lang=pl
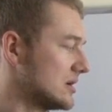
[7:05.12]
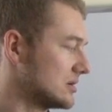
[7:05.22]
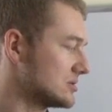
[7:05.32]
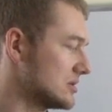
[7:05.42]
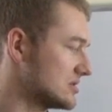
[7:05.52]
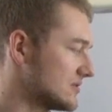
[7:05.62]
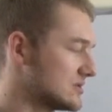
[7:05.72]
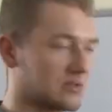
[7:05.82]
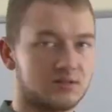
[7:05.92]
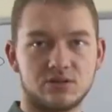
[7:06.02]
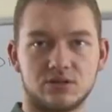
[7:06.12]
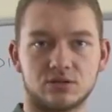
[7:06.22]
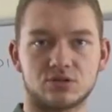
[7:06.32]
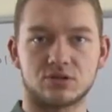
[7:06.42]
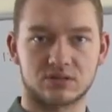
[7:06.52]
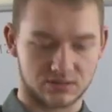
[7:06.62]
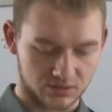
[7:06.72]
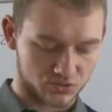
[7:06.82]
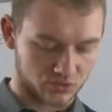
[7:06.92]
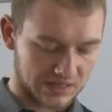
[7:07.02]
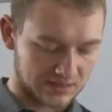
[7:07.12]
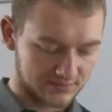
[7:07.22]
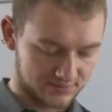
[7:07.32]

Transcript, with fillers: czyli 9 razy 10 do 13 joula.